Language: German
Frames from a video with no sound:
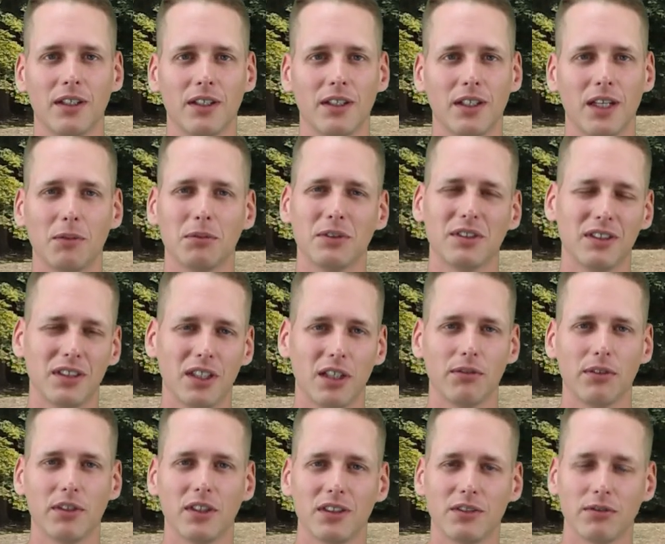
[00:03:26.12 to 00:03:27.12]
Abgesehen
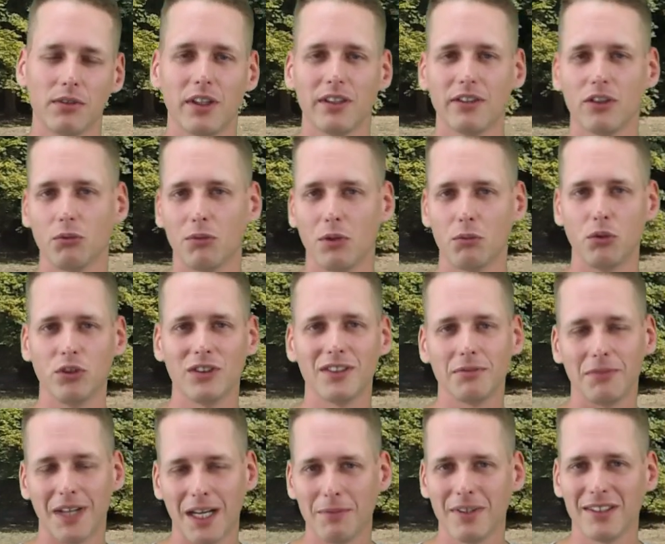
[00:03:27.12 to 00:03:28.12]
davon, dass ich vielleicht auch mal Mund
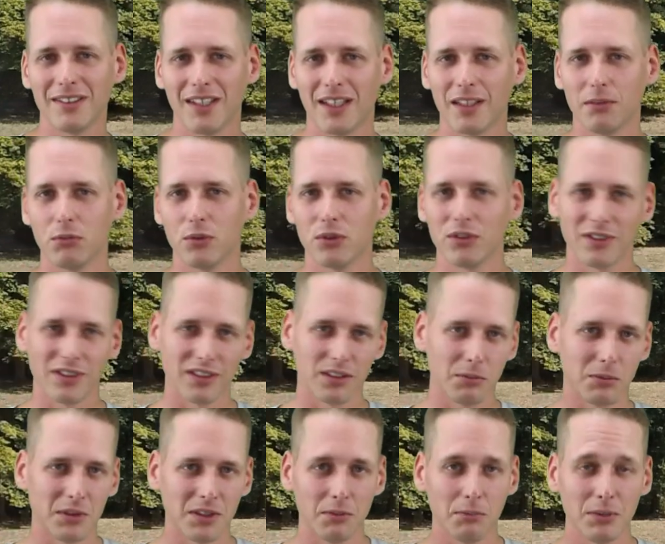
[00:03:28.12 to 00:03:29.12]
zweimal sagen musste, dass er
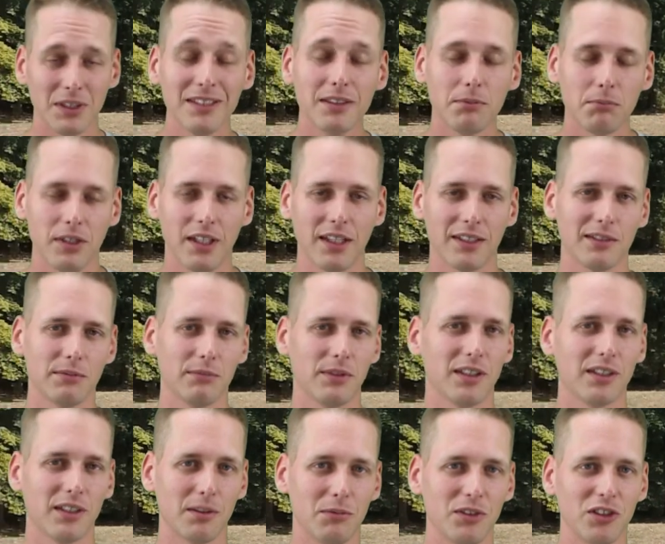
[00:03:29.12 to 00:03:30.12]
ein bisschen Platz
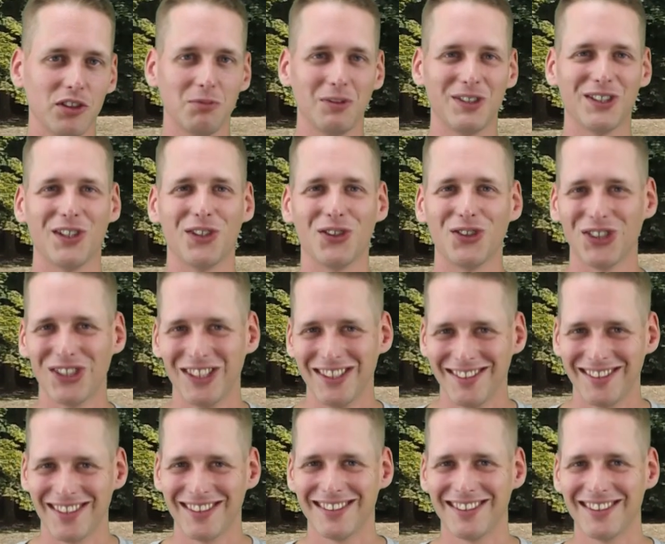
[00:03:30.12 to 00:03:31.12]
macht, damit ich mich auch noch
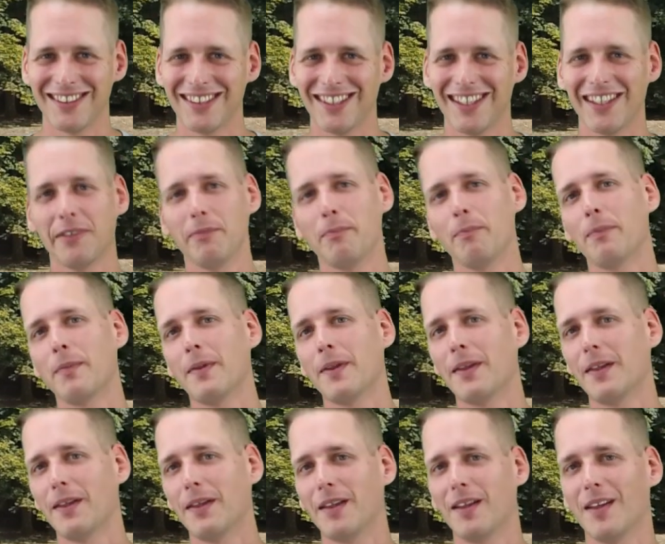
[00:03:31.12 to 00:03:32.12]
hinsetzen kann.
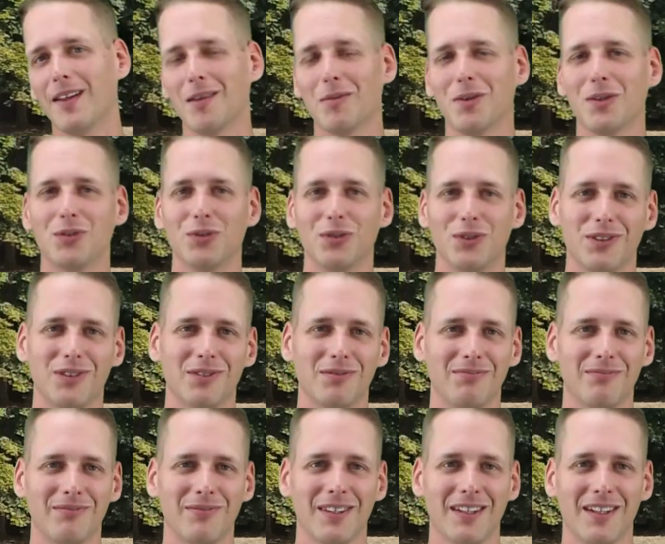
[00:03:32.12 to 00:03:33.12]
Aber gut,
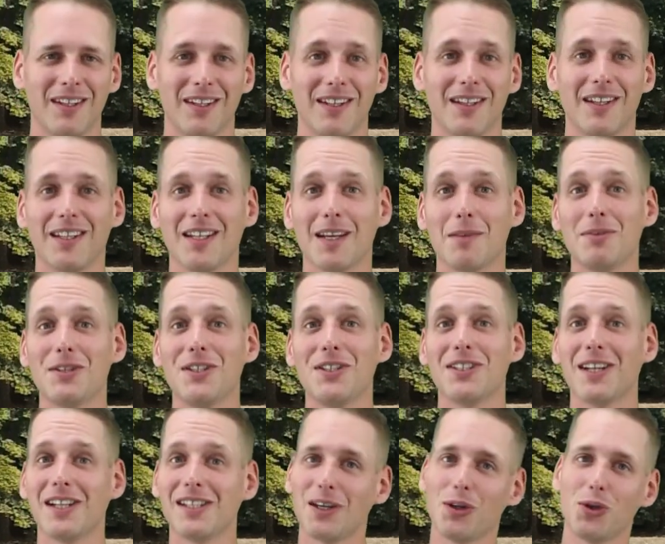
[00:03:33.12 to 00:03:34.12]
da bin ich
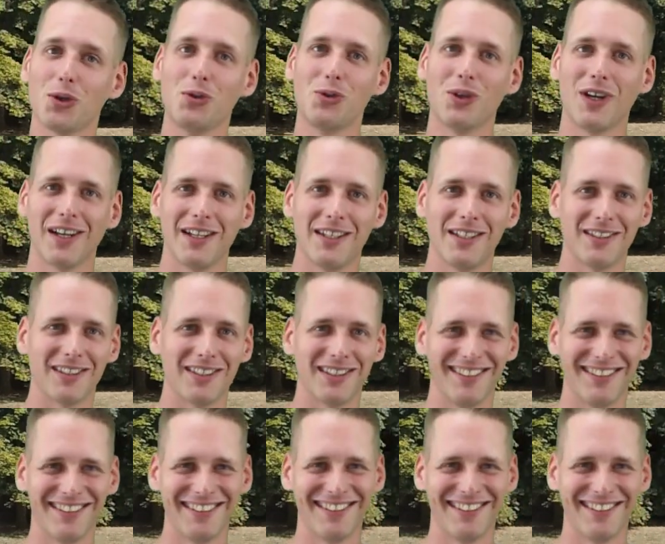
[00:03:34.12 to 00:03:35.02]
halt auch nur Halter.